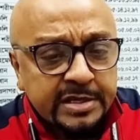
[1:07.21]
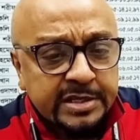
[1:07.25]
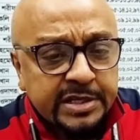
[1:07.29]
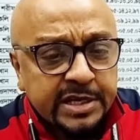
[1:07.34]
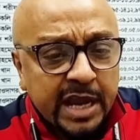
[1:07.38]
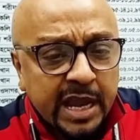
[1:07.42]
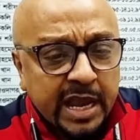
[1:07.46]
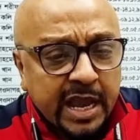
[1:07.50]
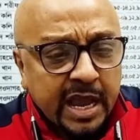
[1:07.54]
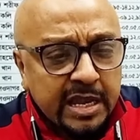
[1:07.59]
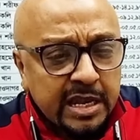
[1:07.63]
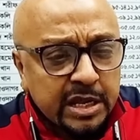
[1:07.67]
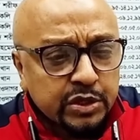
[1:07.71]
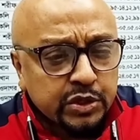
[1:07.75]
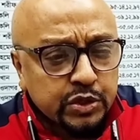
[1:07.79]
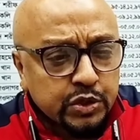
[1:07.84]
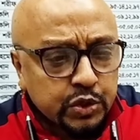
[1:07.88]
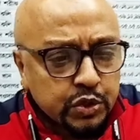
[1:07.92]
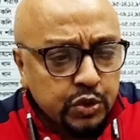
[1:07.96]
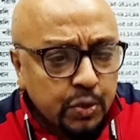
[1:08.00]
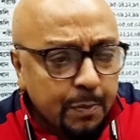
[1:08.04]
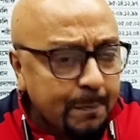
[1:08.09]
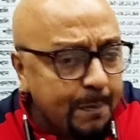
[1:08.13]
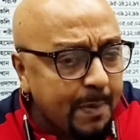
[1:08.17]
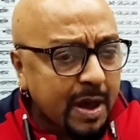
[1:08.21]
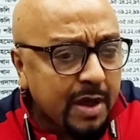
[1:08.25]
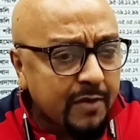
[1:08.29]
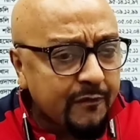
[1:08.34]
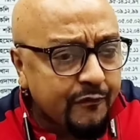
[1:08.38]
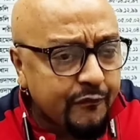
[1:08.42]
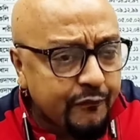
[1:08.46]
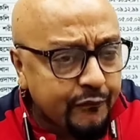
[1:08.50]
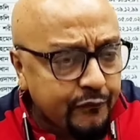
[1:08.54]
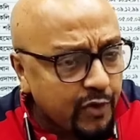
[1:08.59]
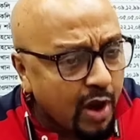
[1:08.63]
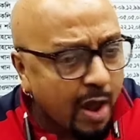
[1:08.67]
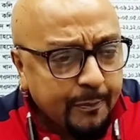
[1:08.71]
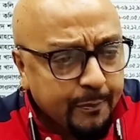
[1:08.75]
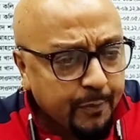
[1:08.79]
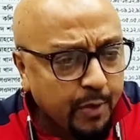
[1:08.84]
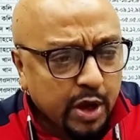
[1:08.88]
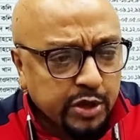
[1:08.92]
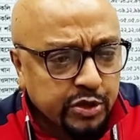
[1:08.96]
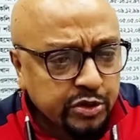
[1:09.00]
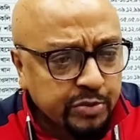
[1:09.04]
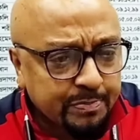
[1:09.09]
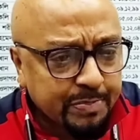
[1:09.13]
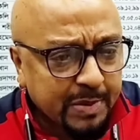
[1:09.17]
সেখানে সুপার ফ্লপ
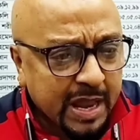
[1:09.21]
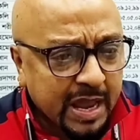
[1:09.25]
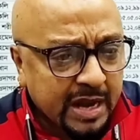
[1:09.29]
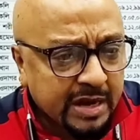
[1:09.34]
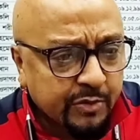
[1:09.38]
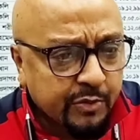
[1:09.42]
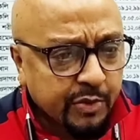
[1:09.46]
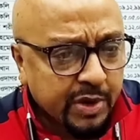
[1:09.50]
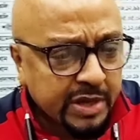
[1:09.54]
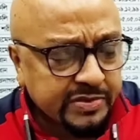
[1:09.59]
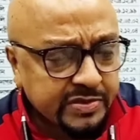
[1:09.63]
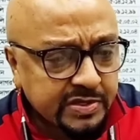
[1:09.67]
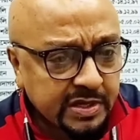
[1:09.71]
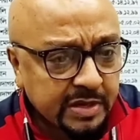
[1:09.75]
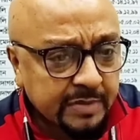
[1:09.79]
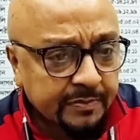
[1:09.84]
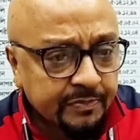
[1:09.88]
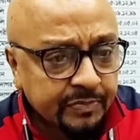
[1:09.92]
কয়েকজন প্লেয়ার করেছে